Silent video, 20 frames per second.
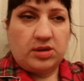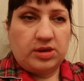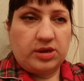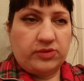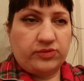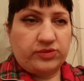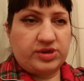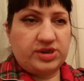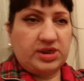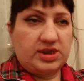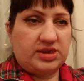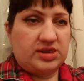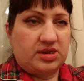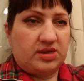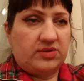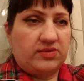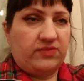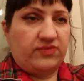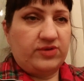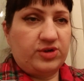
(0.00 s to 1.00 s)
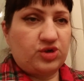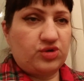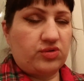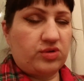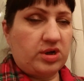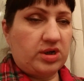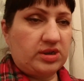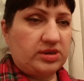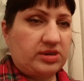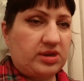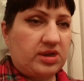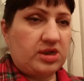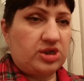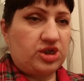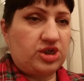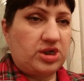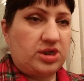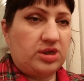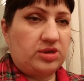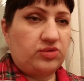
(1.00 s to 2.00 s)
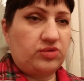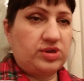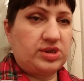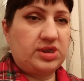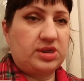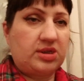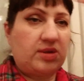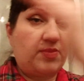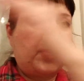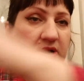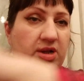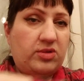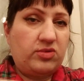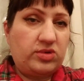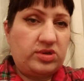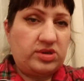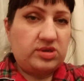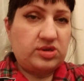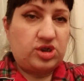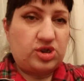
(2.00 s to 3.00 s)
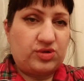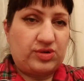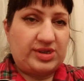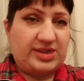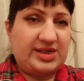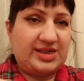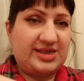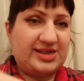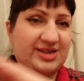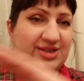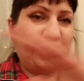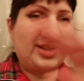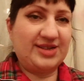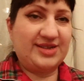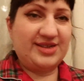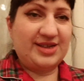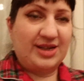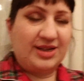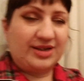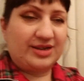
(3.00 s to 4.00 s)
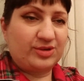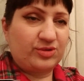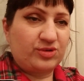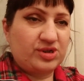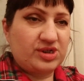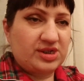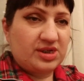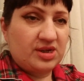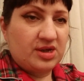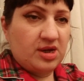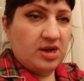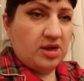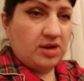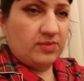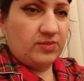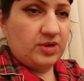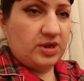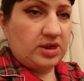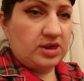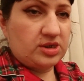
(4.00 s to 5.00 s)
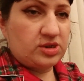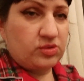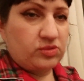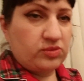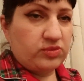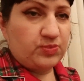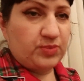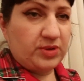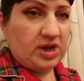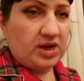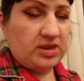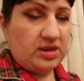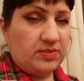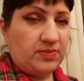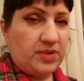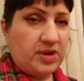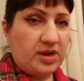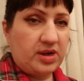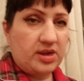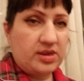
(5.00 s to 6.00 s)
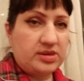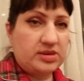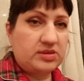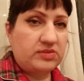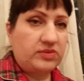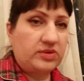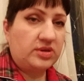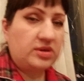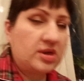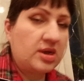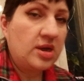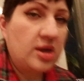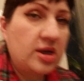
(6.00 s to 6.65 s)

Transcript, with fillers: И вот здесь я вижу как отражение. То есть не наоборот, что здесь холодильник. То есть мне кажется, он правильно показывает.